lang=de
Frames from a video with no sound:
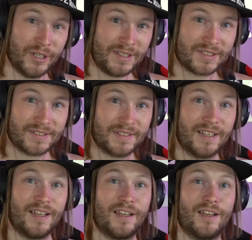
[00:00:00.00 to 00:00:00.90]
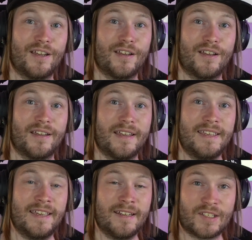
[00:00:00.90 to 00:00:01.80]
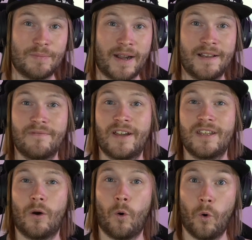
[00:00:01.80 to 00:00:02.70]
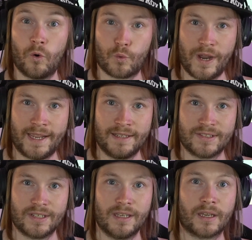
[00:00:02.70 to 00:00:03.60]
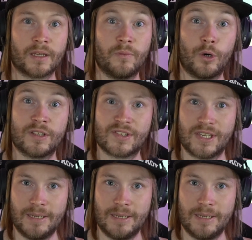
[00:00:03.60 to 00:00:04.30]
wird jedes Mal, wenn ihr hochrankt, Rewards